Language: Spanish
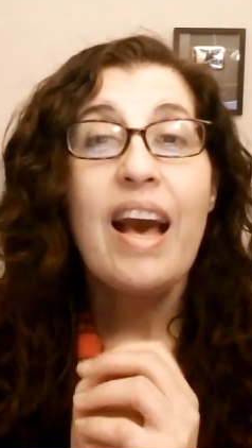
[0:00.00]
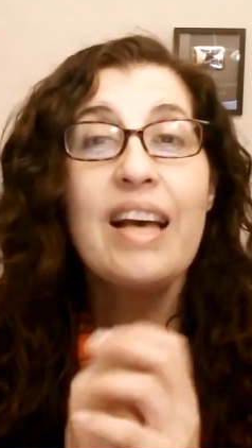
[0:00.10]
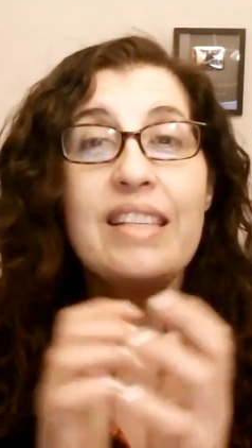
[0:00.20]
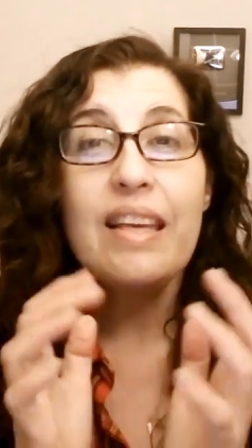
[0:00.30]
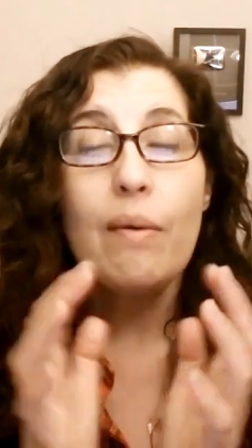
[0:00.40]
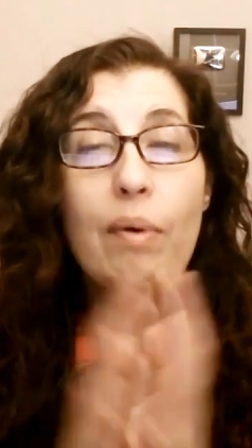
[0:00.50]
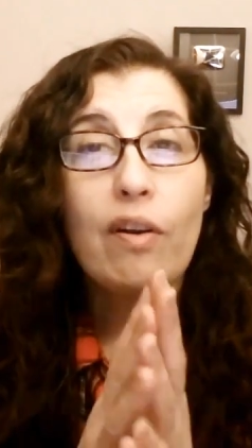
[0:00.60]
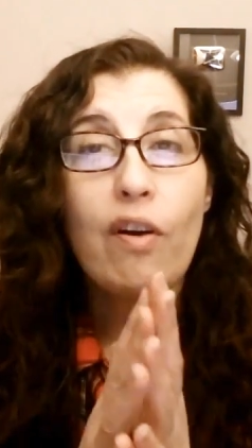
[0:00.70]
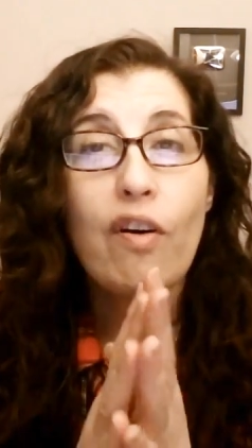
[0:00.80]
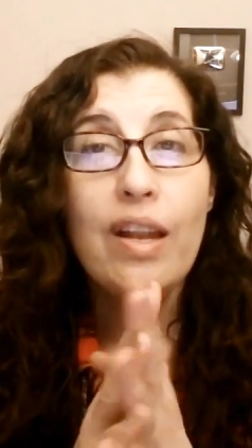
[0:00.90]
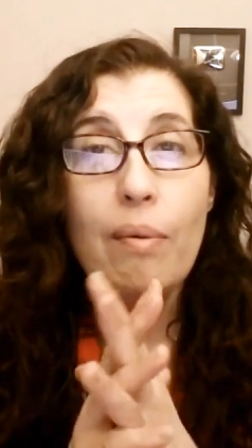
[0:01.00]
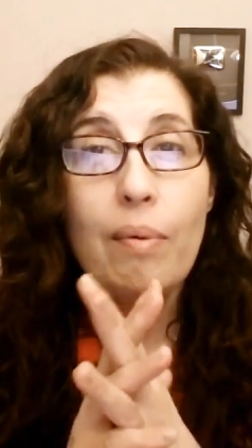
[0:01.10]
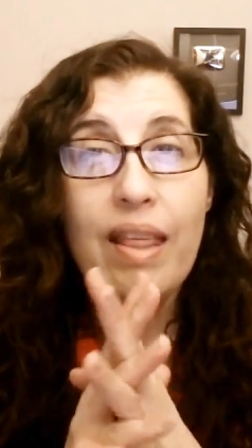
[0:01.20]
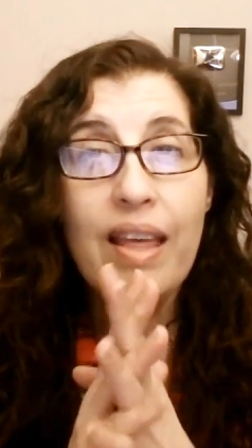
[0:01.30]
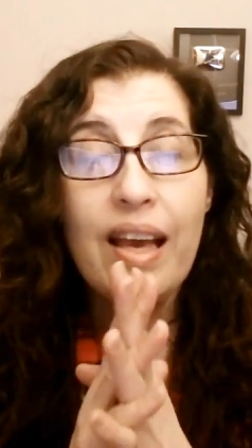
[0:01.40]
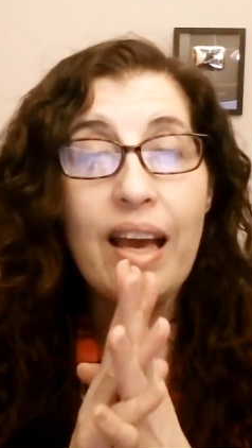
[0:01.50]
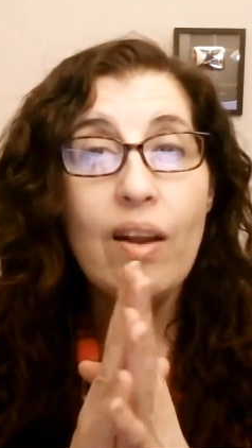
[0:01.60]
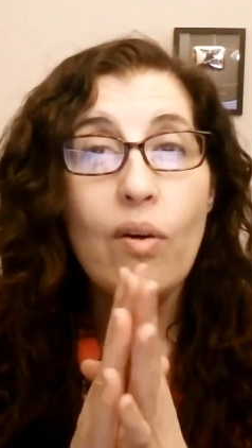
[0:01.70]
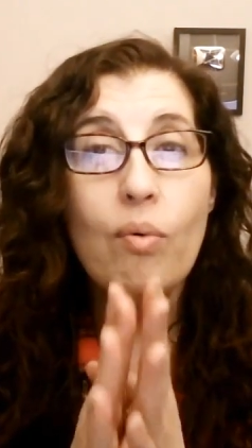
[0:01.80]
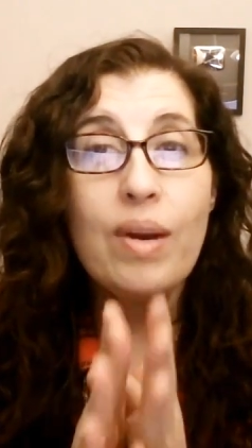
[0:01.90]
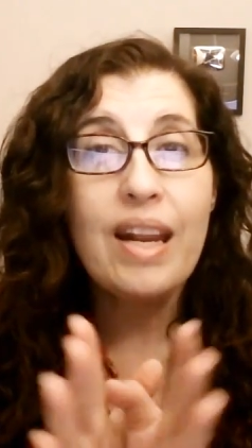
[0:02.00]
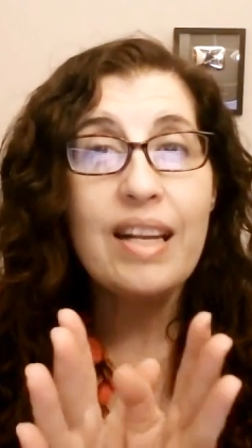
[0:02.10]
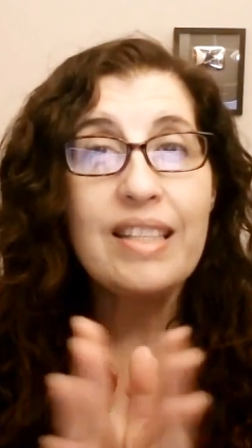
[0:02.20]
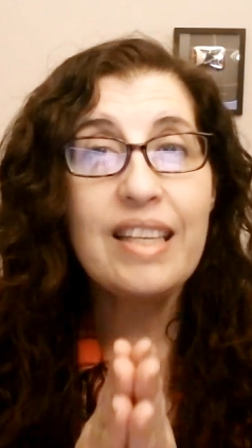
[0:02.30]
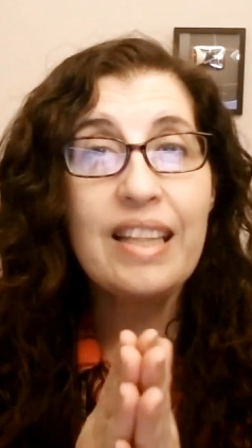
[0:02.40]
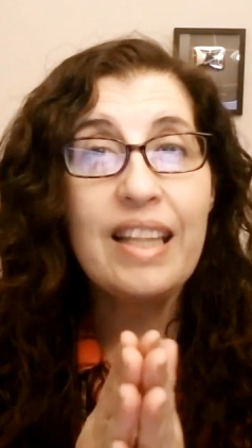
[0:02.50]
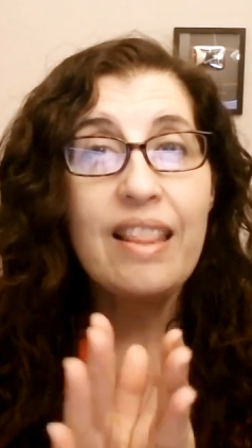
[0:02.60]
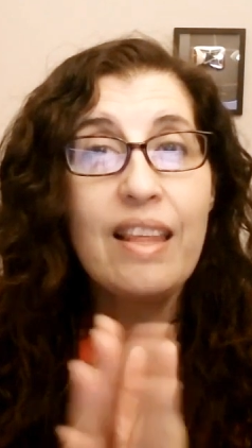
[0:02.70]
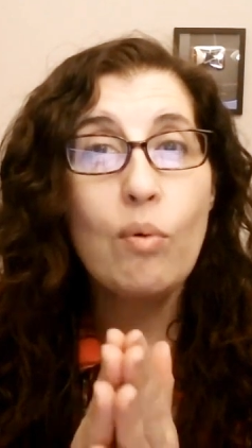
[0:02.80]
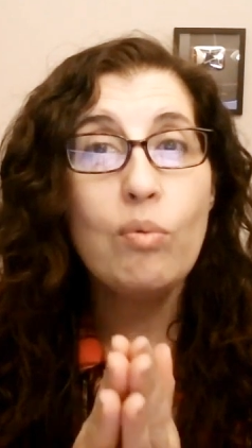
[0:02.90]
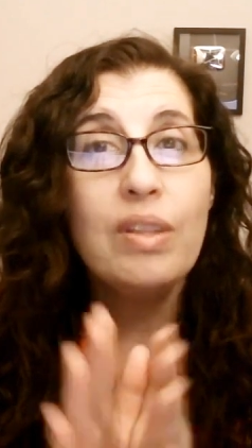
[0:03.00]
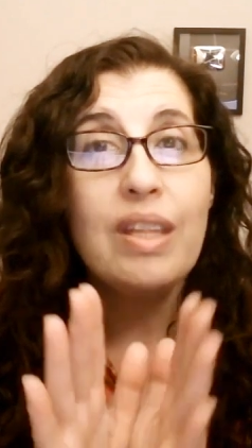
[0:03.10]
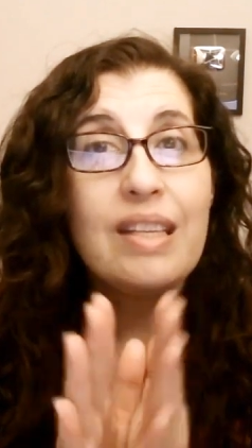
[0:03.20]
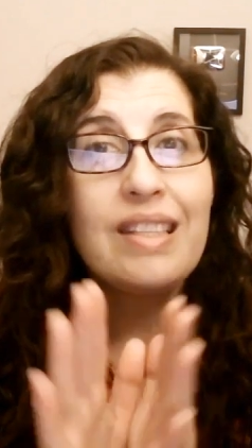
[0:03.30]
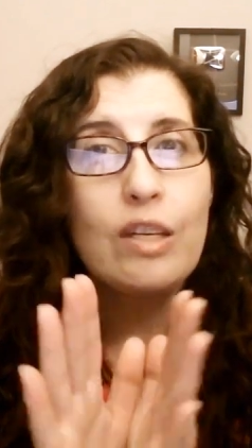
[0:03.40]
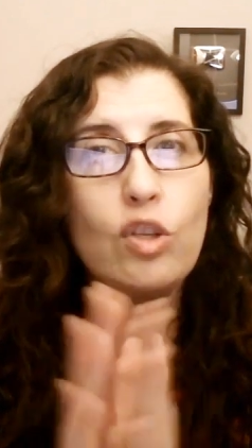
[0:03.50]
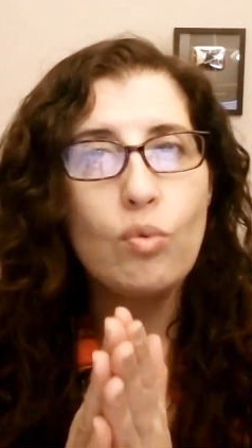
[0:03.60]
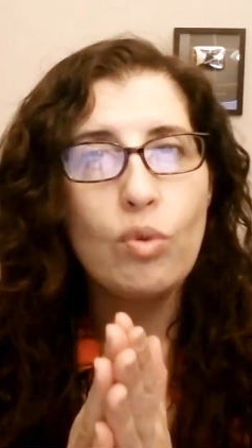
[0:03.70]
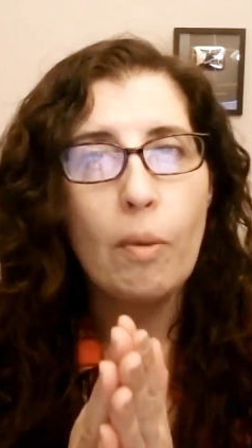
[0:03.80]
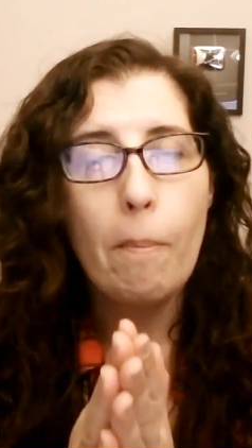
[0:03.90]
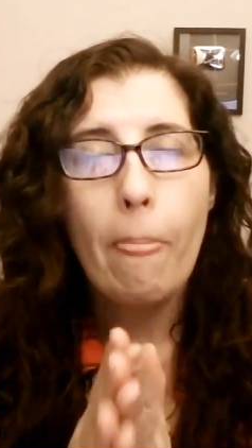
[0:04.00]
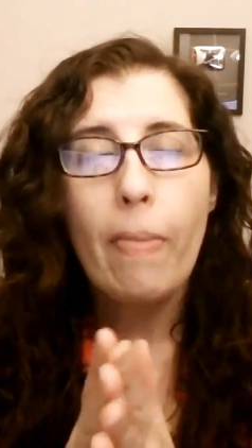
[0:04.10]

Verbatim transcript: Así que bueno, hoy les voy a dejar una receta de un desayuno.